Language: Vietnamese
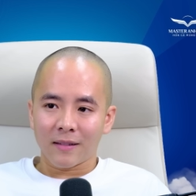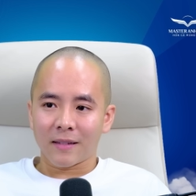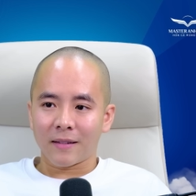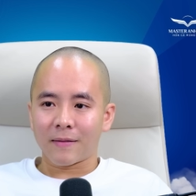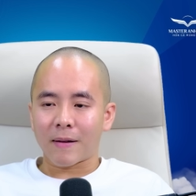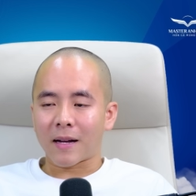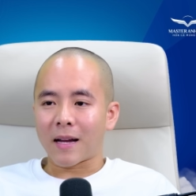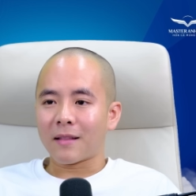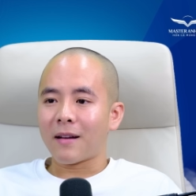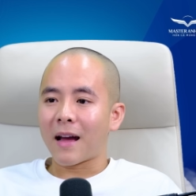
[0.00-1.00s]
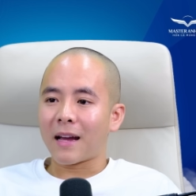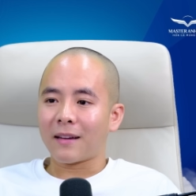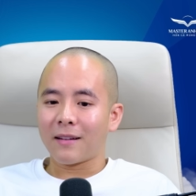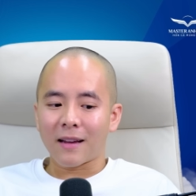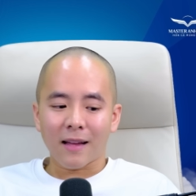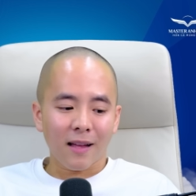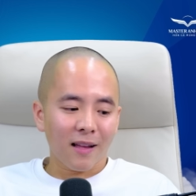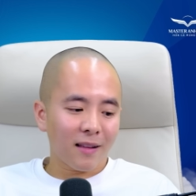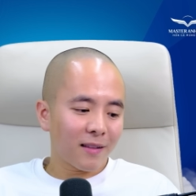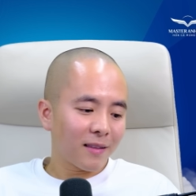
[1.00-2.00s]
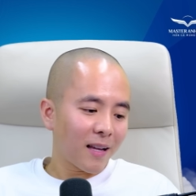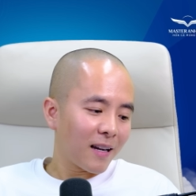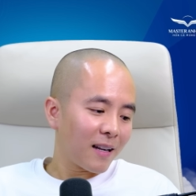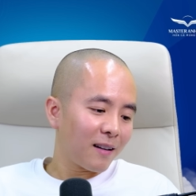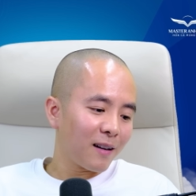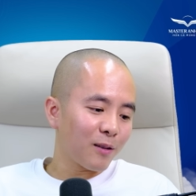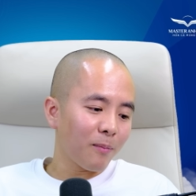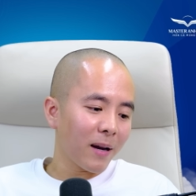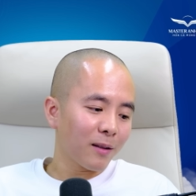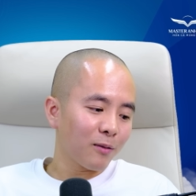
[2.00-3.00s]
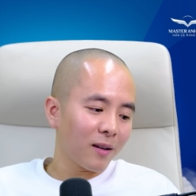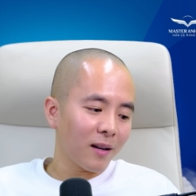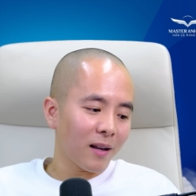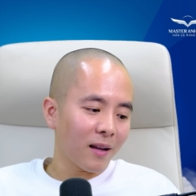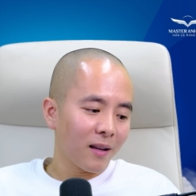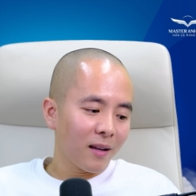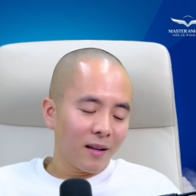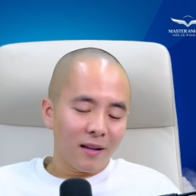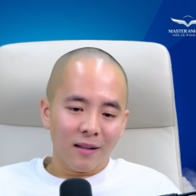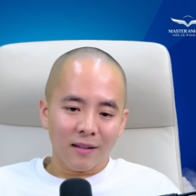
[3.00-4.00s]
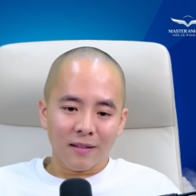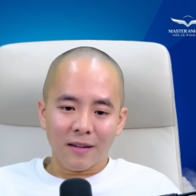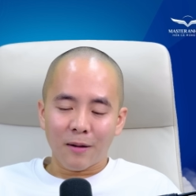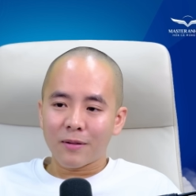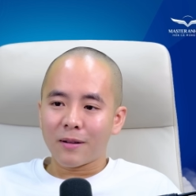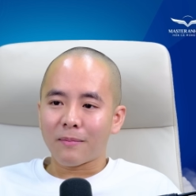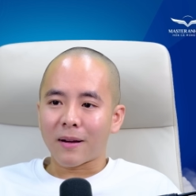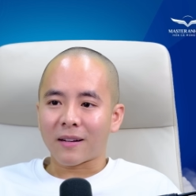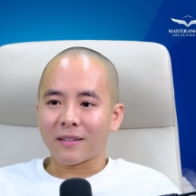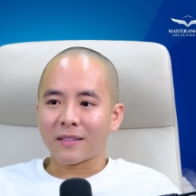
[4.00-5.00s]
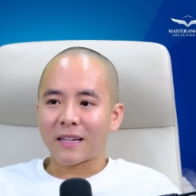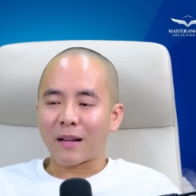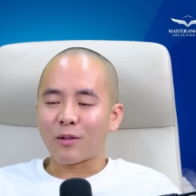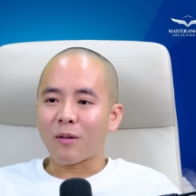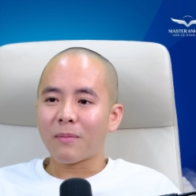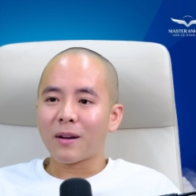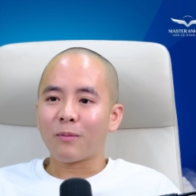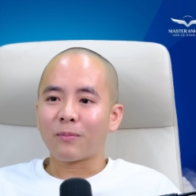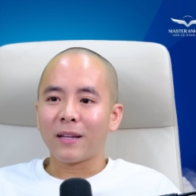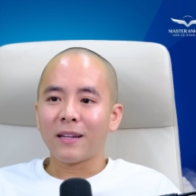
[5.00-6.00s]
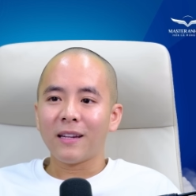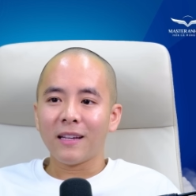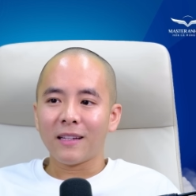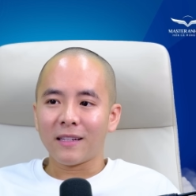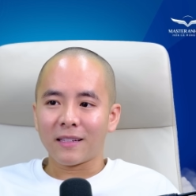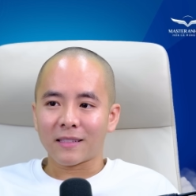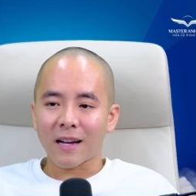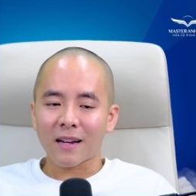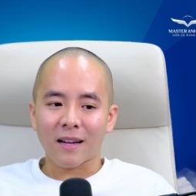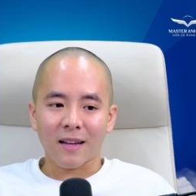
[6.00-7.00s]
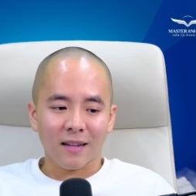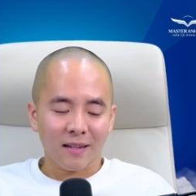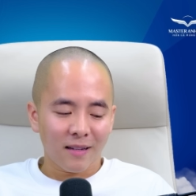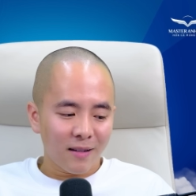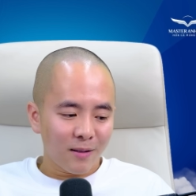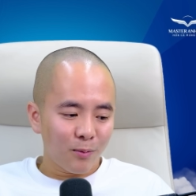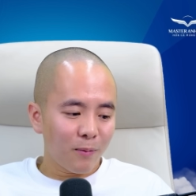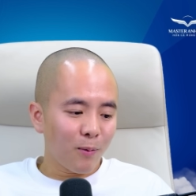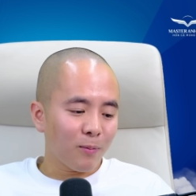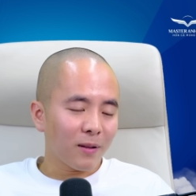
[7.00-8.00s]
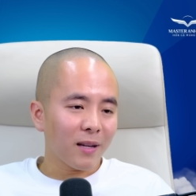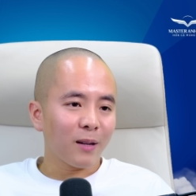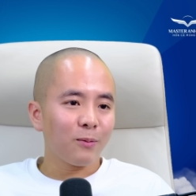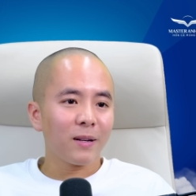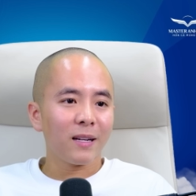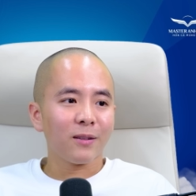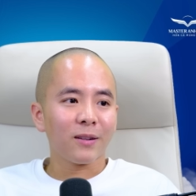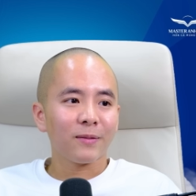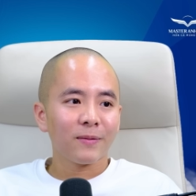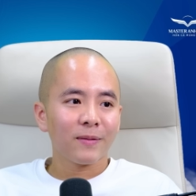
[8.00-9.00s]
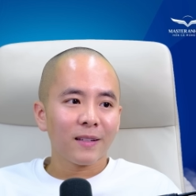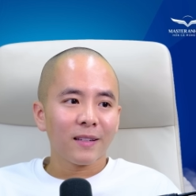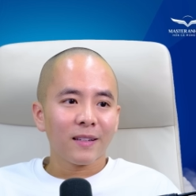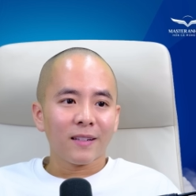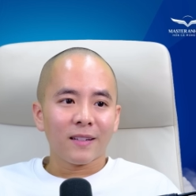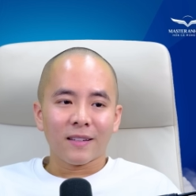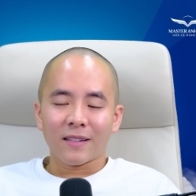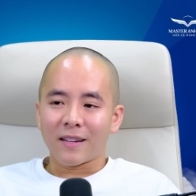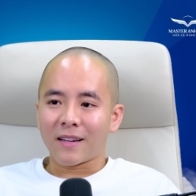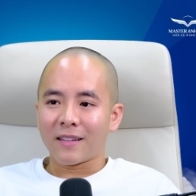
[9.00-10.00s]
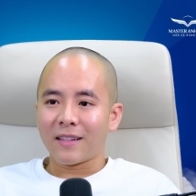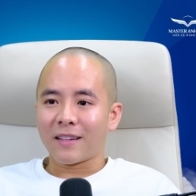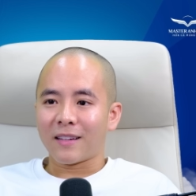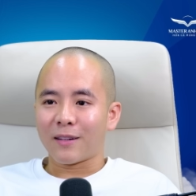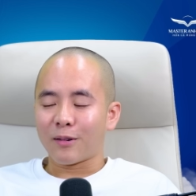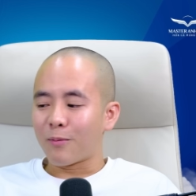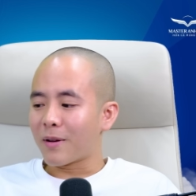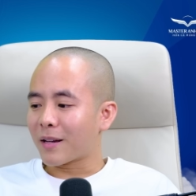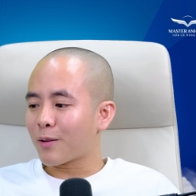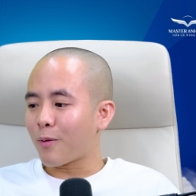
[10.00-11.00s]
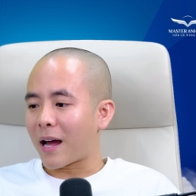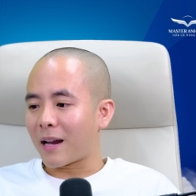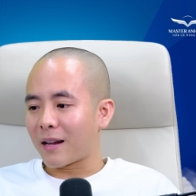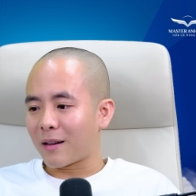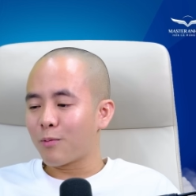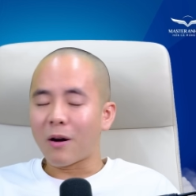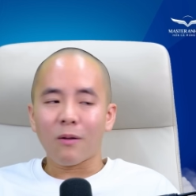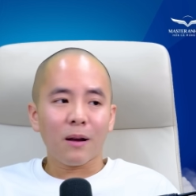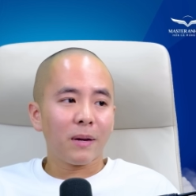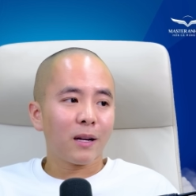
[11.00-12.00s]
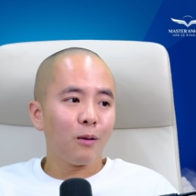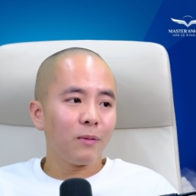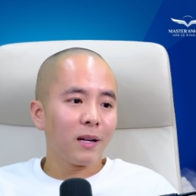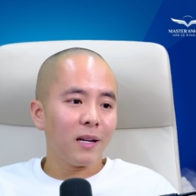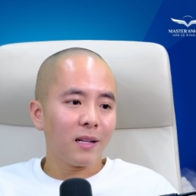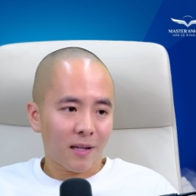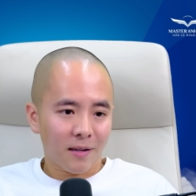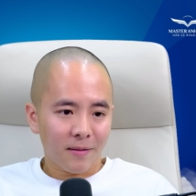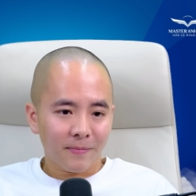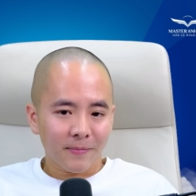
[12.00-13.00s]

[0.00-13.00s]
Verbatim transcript: đấy, và cái thứ hai nữa là thầy là người nhóm S cho nên là Ờ, nếu như mà cả nhóm mà đồng ý đi thì chắc là thuyết phục thì thầy cũng đi thôi đấy thì đúng là kết quả là lúc đầu là mình không định đi thật